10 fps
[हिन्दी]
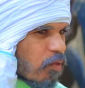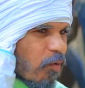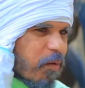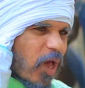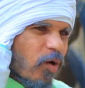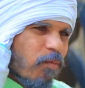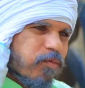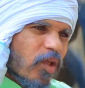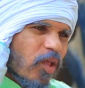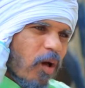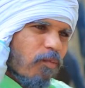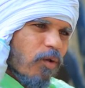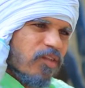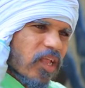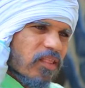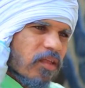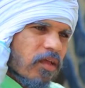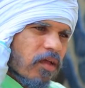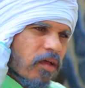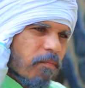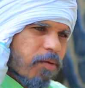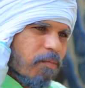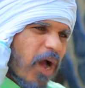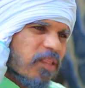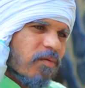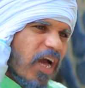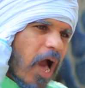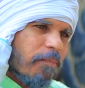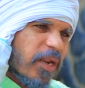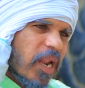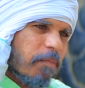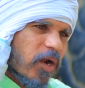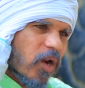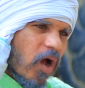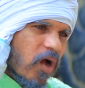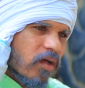तू बेवकूफ था ना अमूल चंद फिर बाद में कहा पल्ले पड़ रहा